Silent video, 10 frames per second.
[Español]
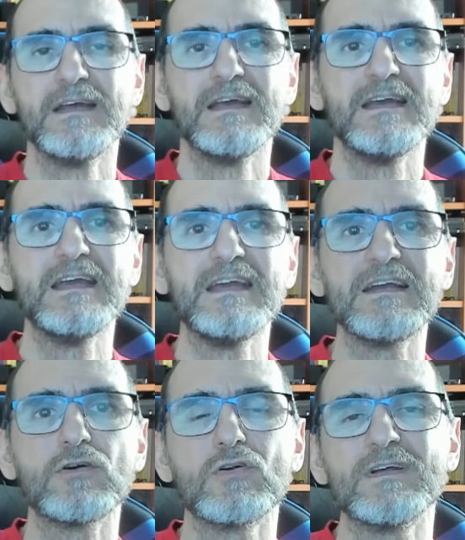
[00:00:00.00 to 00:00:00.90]

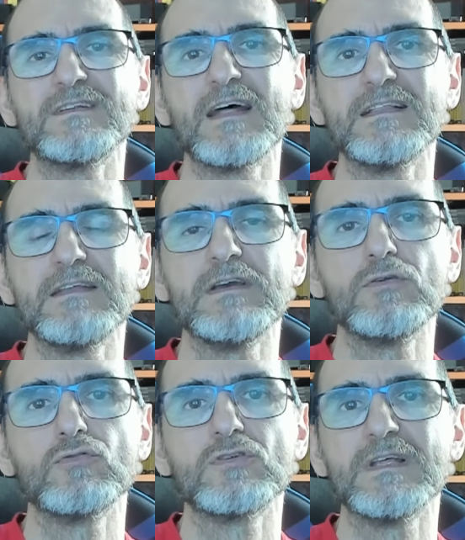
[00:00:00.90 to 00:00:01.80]
y con este
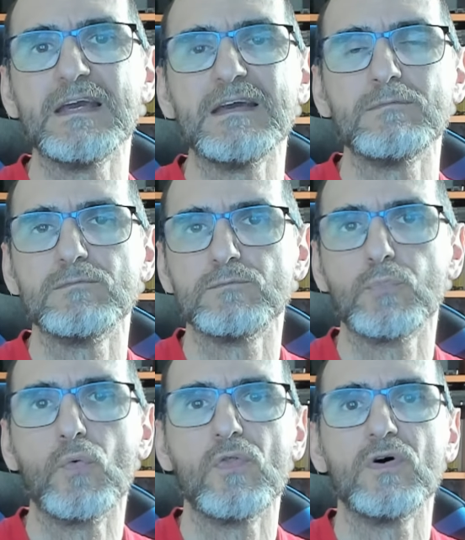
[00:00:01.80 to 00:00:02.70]
antivirus se
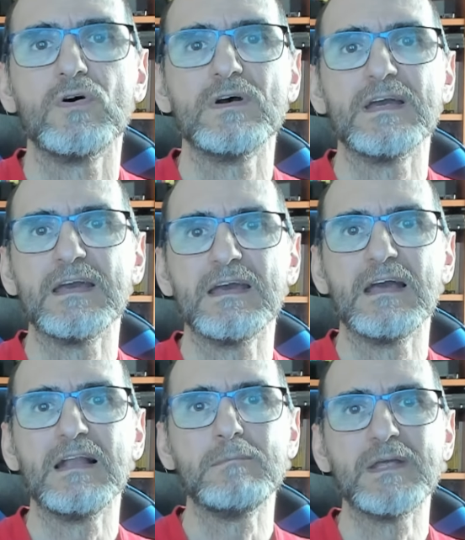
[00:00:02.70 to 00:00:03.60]
pudo
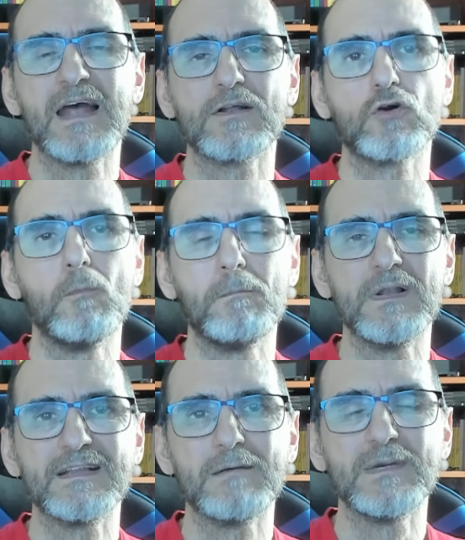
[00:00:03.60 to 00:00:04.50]
eh, eliminar
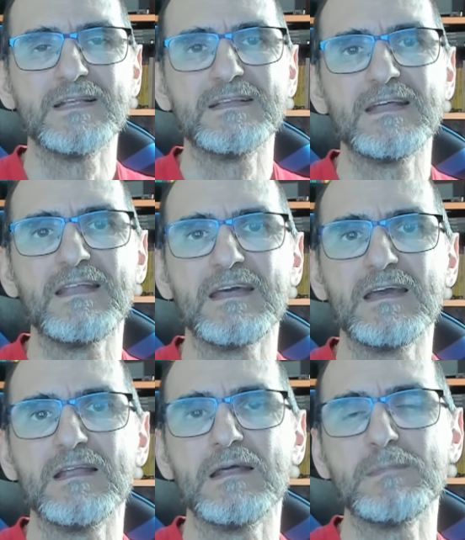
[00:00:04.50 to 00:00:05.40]
completamente
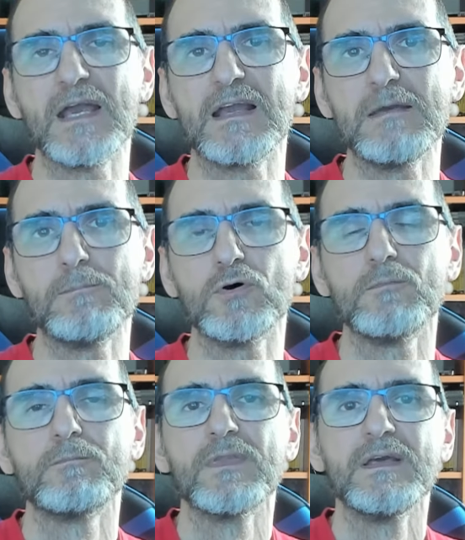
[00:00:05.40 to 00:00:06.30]
de, de mi
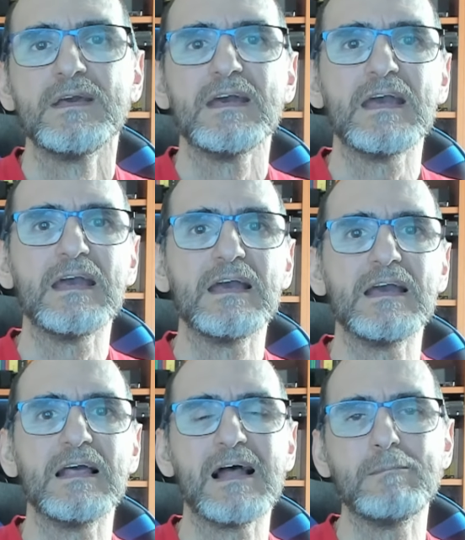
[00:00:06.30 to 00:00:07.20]
equipo
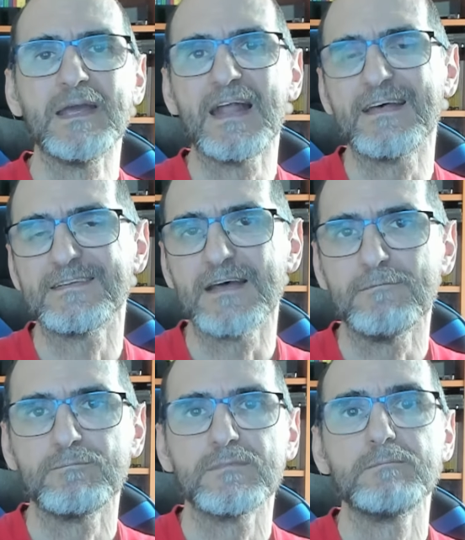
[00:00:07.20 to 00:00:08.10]
eh, la
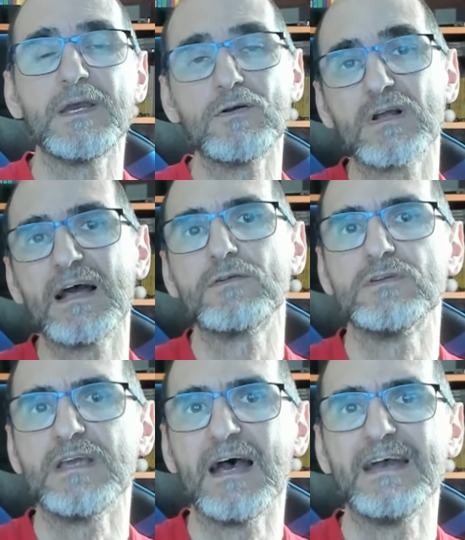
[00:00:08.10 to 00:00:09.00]
amenaza. Pero claro,
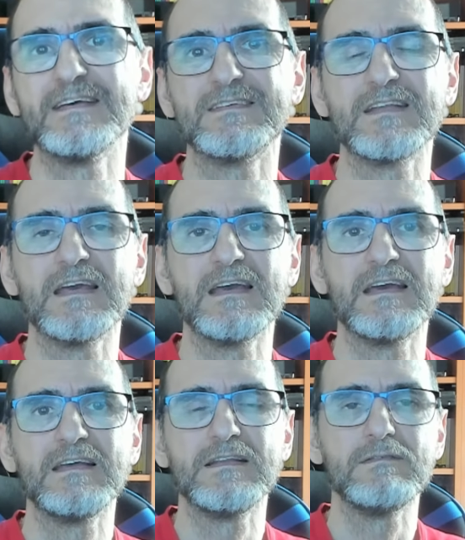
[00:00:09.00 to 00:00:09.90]
ya
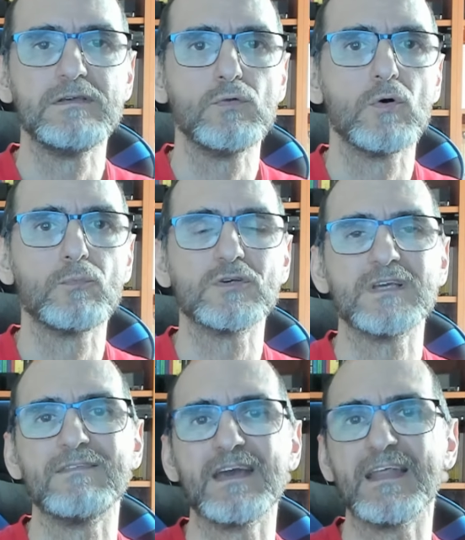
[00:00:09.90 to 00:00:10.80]
este individuo pues
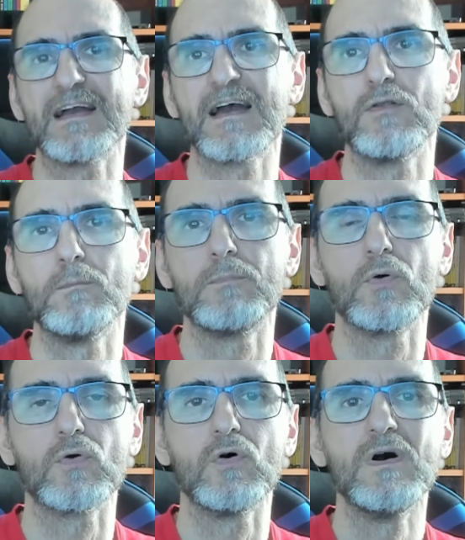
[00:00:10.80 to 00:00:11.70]
ya había dejado un
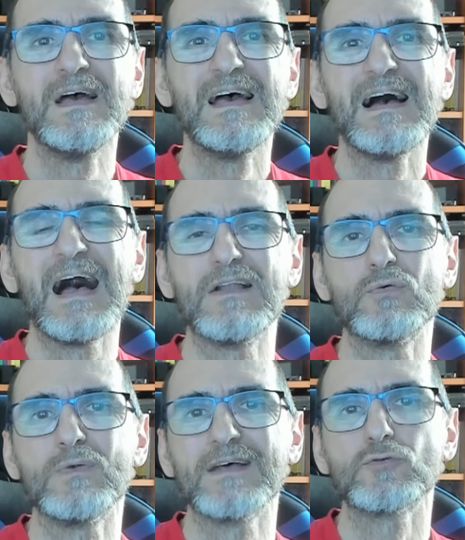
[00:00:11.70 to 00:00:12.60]
poco
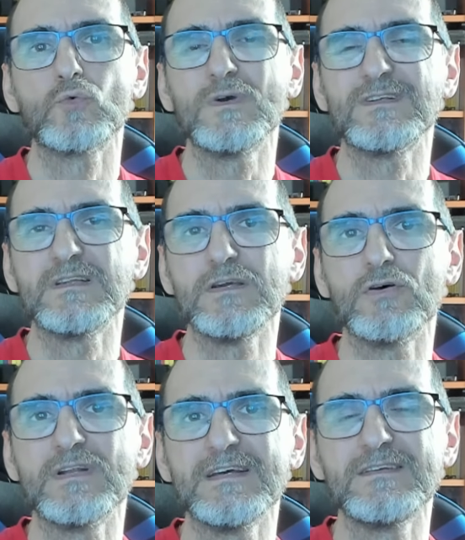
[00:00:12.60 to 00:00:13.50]
algunas
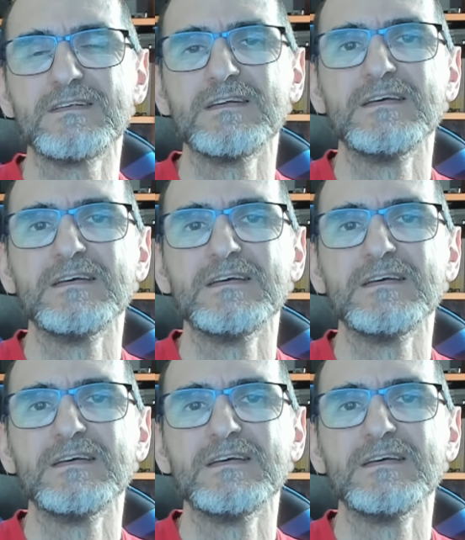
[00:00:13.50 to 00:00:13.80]
cuestiones